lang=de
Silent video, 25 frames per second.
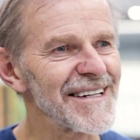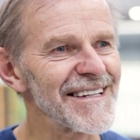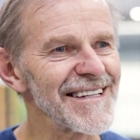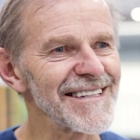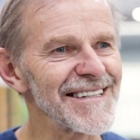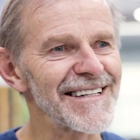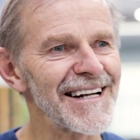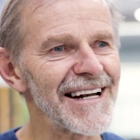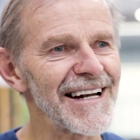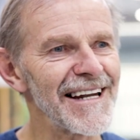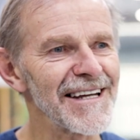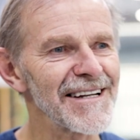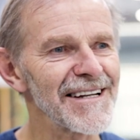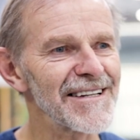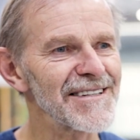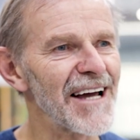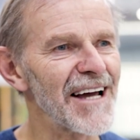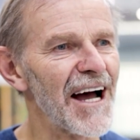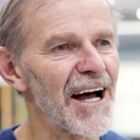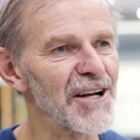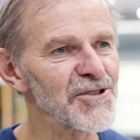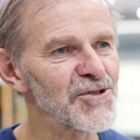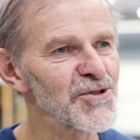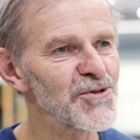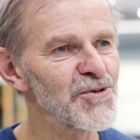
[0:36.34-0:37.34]
Das klingt
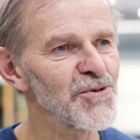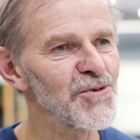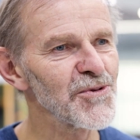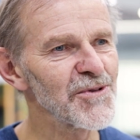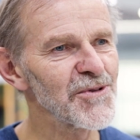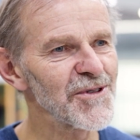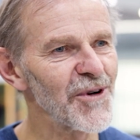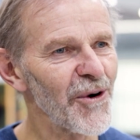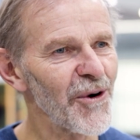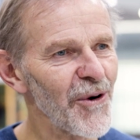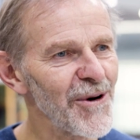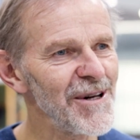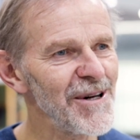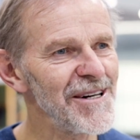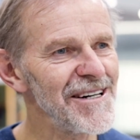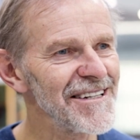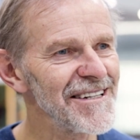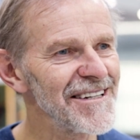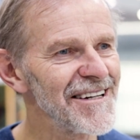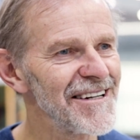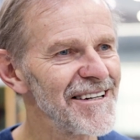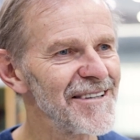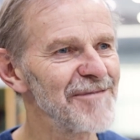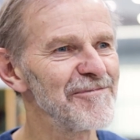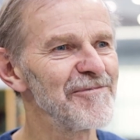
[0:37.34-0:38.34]
gar zu toll.
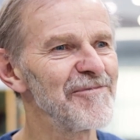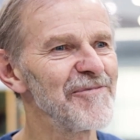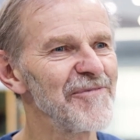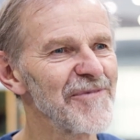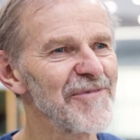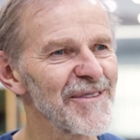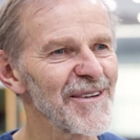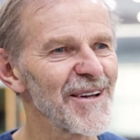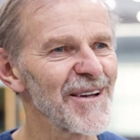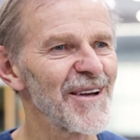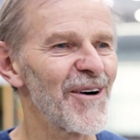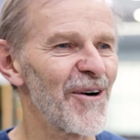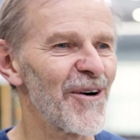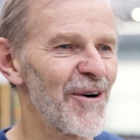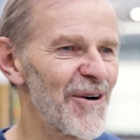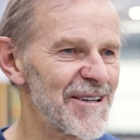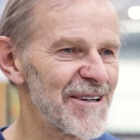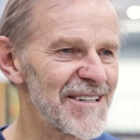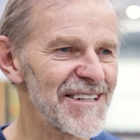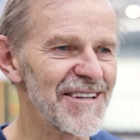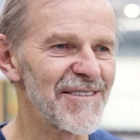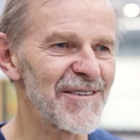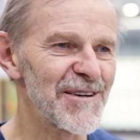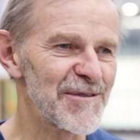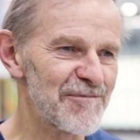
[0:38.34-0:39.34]

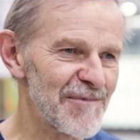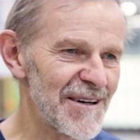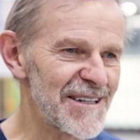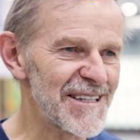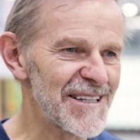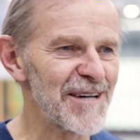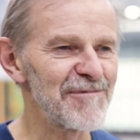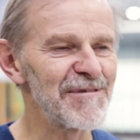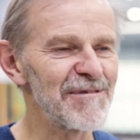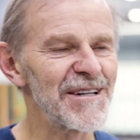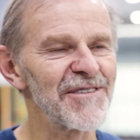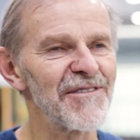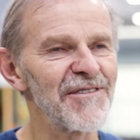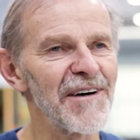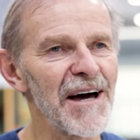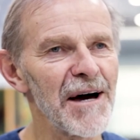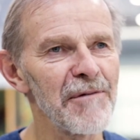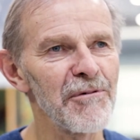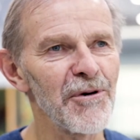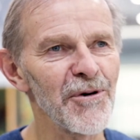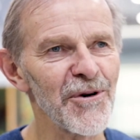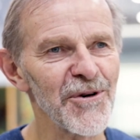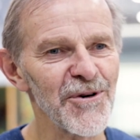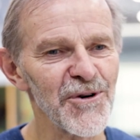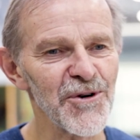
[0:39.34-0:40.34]
Heute wird man ja mit
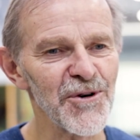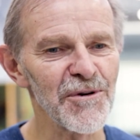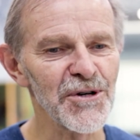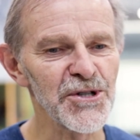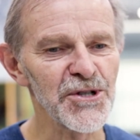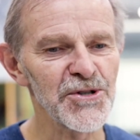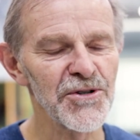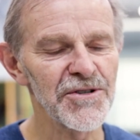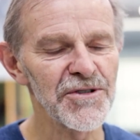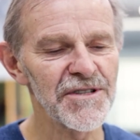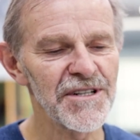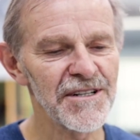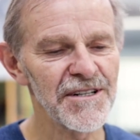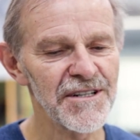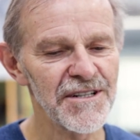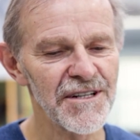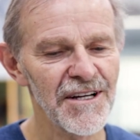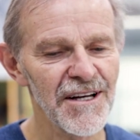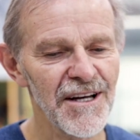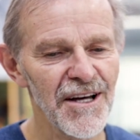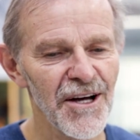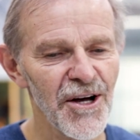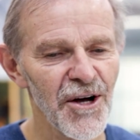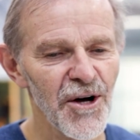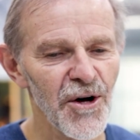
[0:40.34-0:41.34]
Werbung überschüttet.
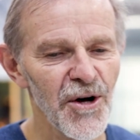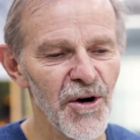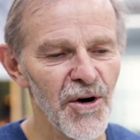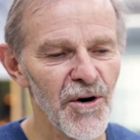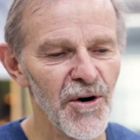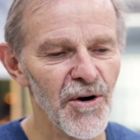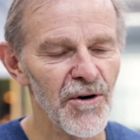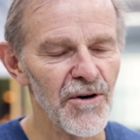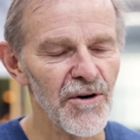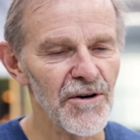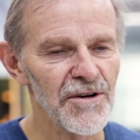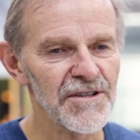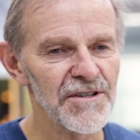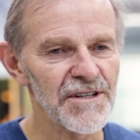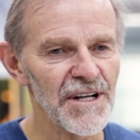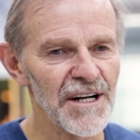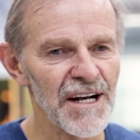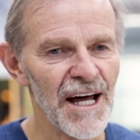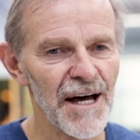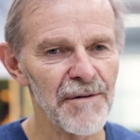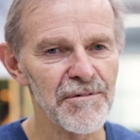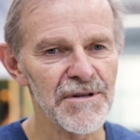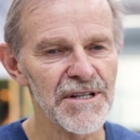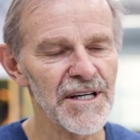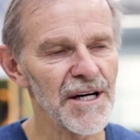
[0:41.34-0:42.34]
Und
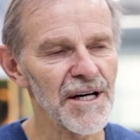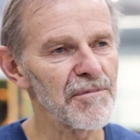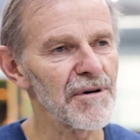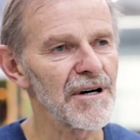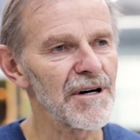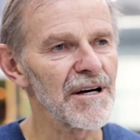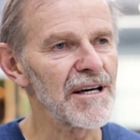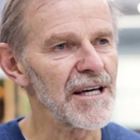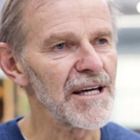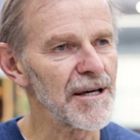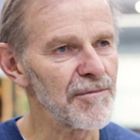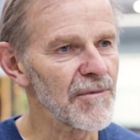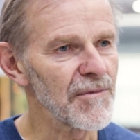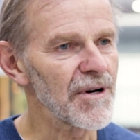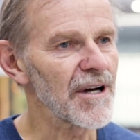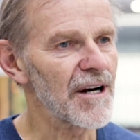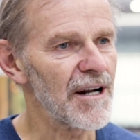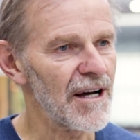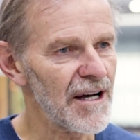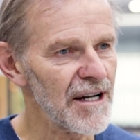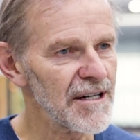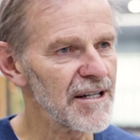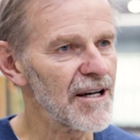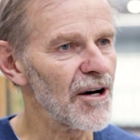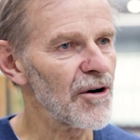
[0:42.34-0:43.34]
dann habe ich aber eben
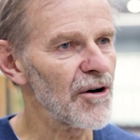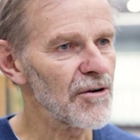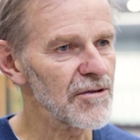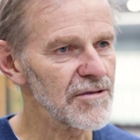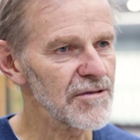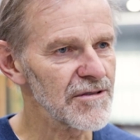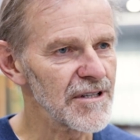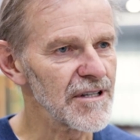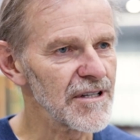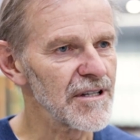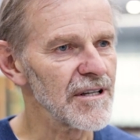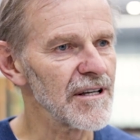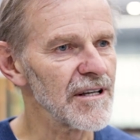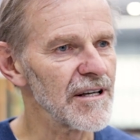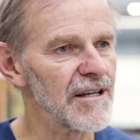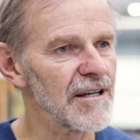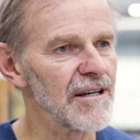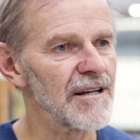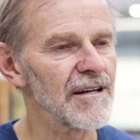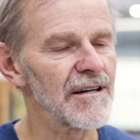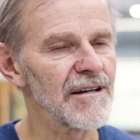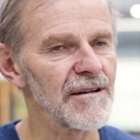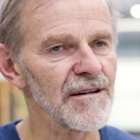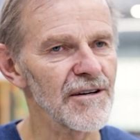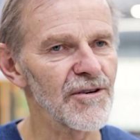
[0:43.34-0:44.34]
gerade auch die
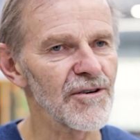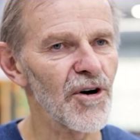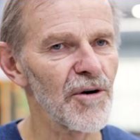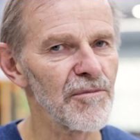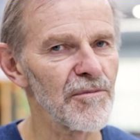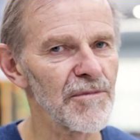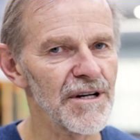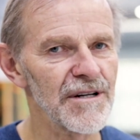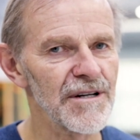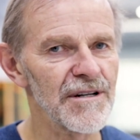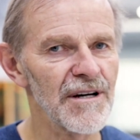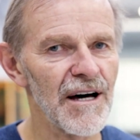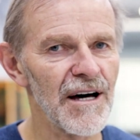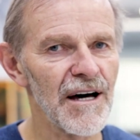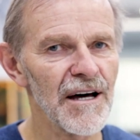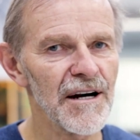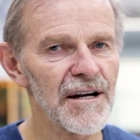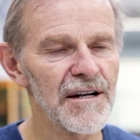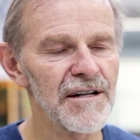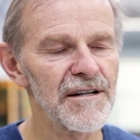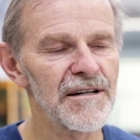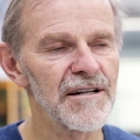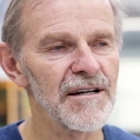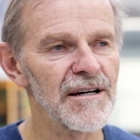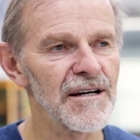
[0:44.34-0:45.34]
äh,
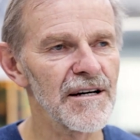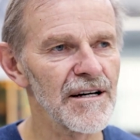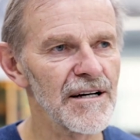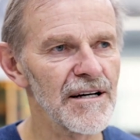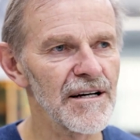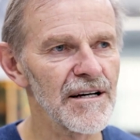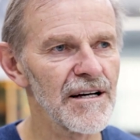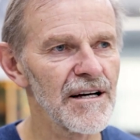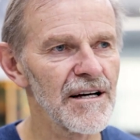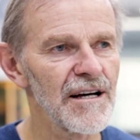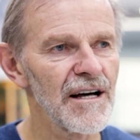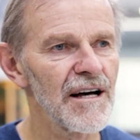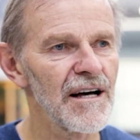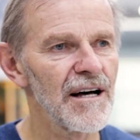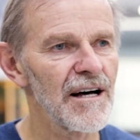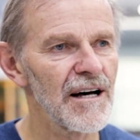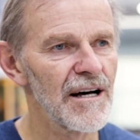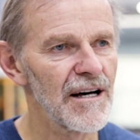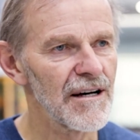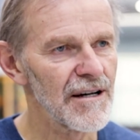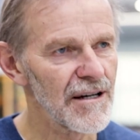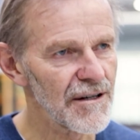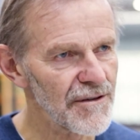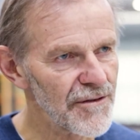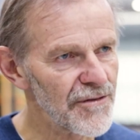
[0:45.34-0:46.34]
Kommentare der,
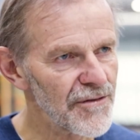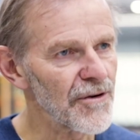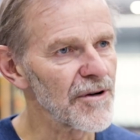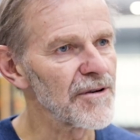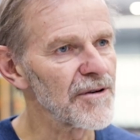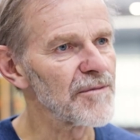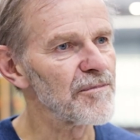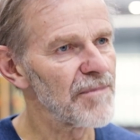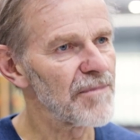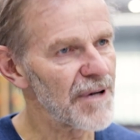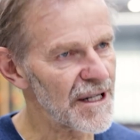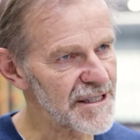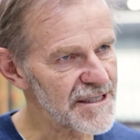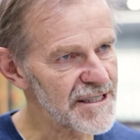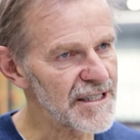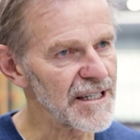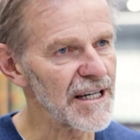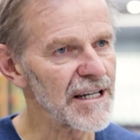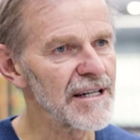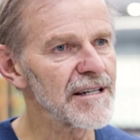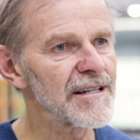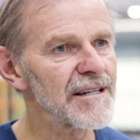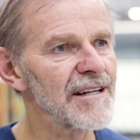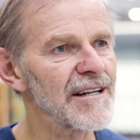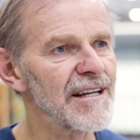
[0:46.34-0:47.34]
von
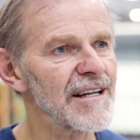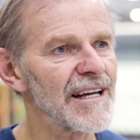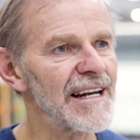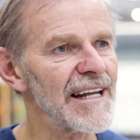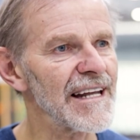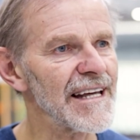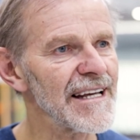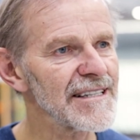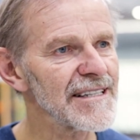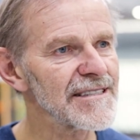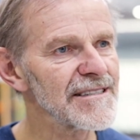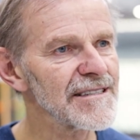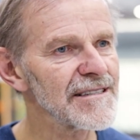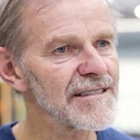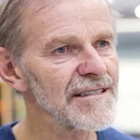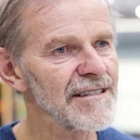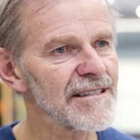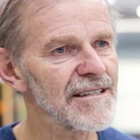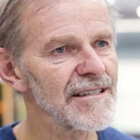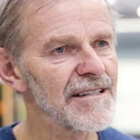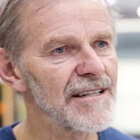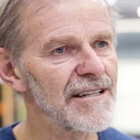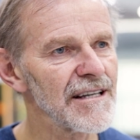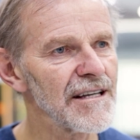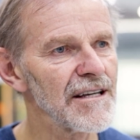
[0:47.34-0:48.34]
Patienten gelesen,
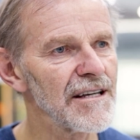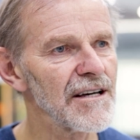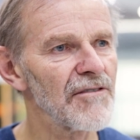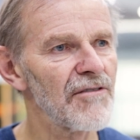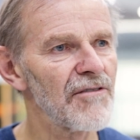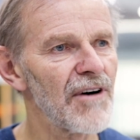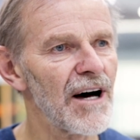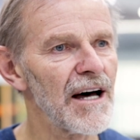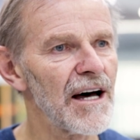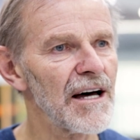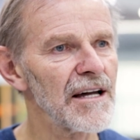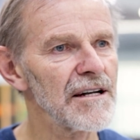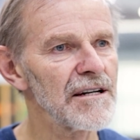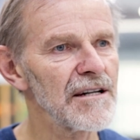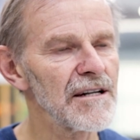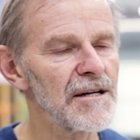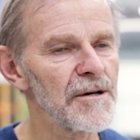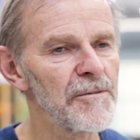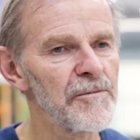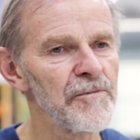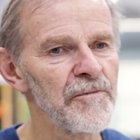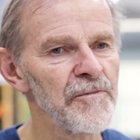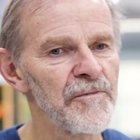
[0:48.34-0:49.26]
die hier waren.